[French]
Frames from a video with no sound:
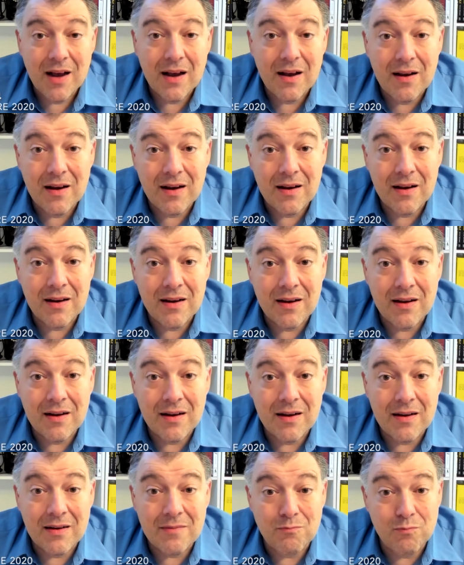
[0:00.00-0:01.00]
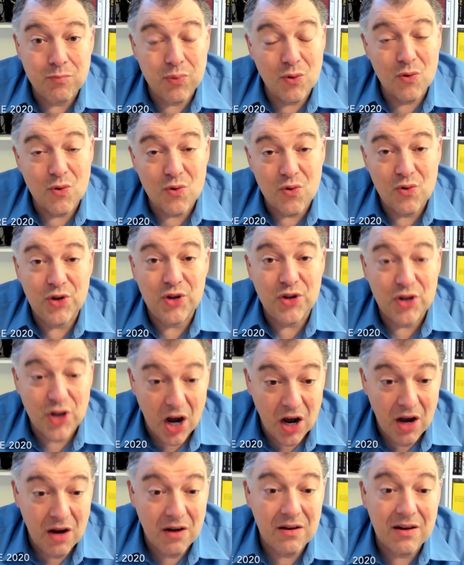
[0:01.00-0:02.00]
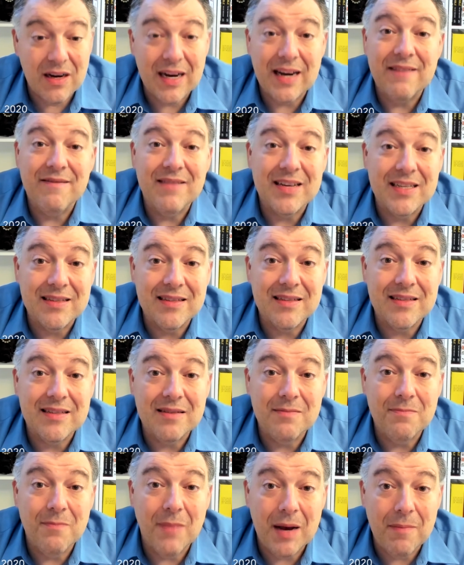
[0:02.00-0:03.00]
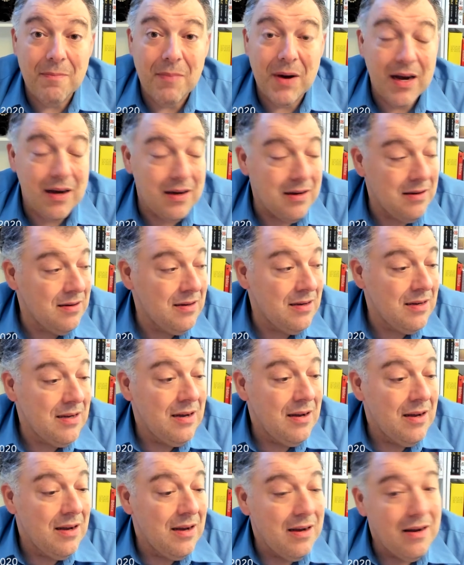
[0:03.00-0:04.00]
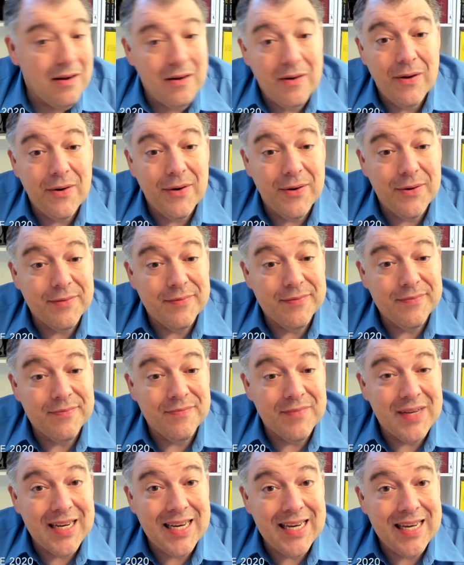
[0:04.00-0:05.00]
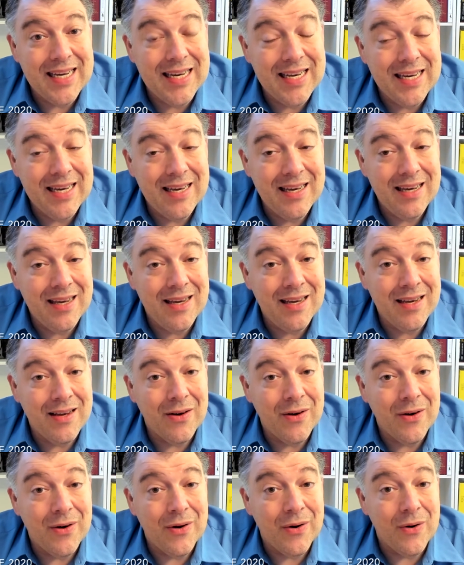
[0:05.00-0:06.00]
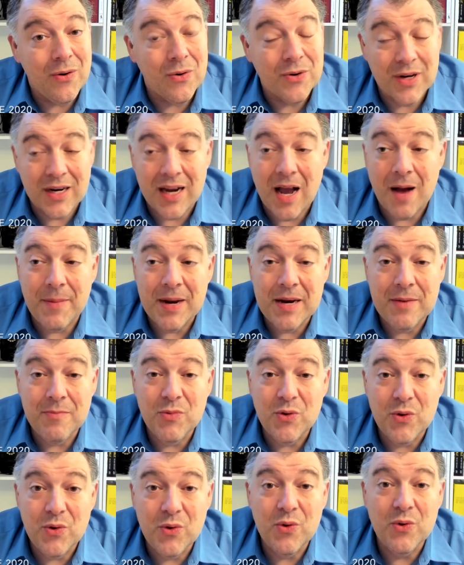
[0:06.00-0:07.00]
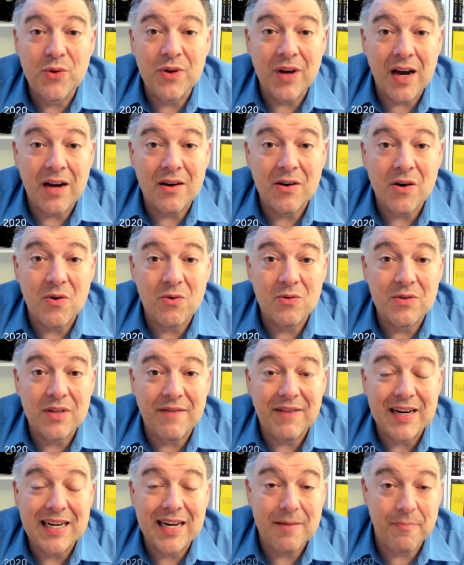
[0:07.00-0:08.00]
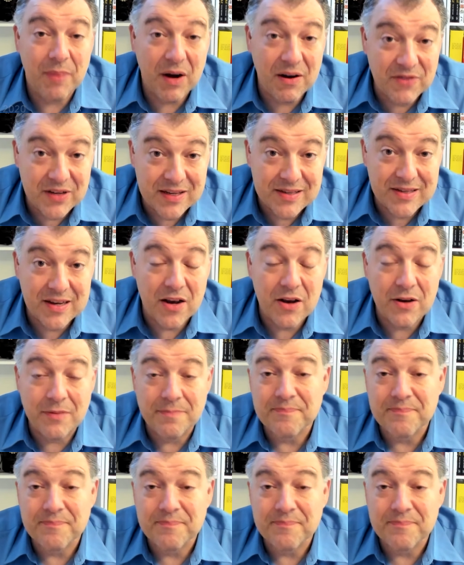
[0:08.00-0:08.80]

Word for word: Euh, beaucoup d'heures investies de ma part. Euh, et euh, on a quand même eu une rencontre avec les professeurs.